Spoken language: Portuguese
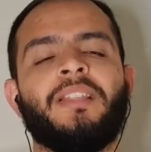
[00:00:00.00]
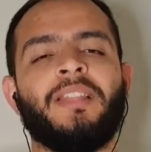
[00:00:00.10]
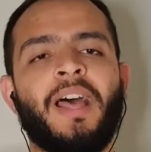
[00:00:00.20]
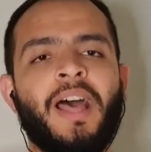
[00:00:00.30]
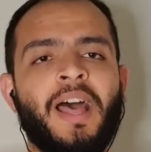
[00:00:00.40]

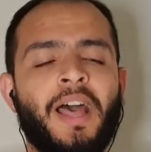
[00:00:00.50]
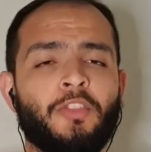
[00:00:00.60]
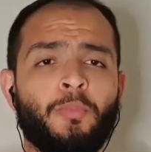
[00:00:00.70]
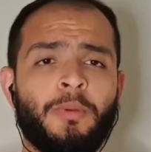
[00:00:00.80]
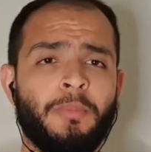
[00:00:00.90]
da
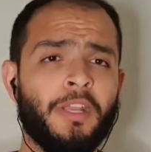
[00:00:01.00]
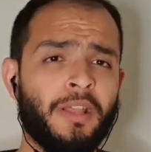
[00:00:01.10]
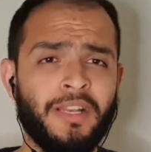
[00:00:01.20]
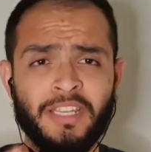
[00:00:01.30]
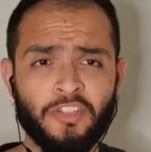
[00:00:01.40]
do
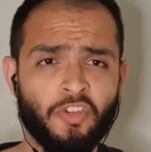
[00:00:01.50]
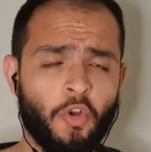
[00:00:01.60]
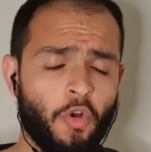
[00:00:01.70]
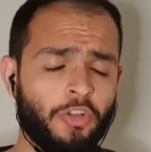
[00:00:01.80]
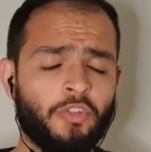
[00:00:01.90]
primeira linha de
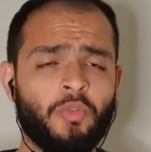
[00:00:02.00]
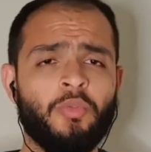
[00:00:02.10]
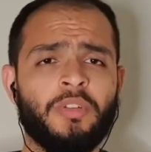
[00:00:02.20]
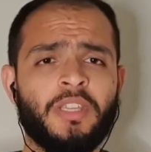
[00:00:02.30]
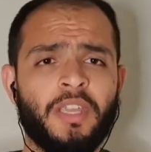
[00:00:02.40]

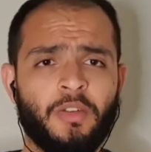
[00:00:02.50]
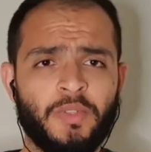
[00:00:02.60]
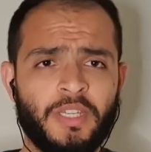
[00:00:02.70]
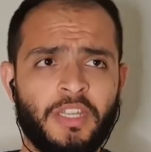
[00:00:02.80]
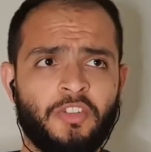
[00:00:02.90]
código, que é o
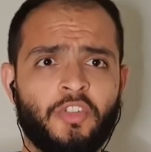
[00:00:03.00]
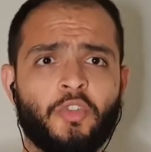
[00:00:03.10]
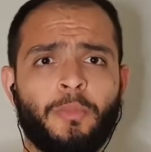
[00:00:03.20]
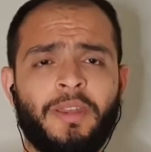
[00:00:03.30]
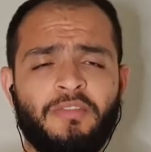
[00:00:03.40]
seguinte:
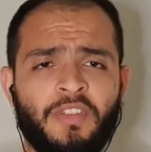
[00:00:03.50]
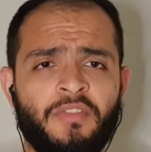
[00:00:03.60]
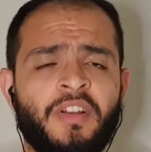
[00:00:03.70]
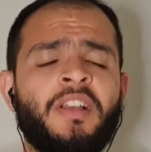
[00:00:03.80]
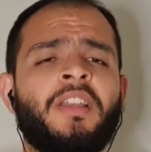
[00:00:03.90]

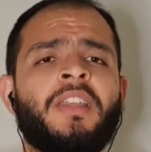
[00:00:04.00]
sobreviva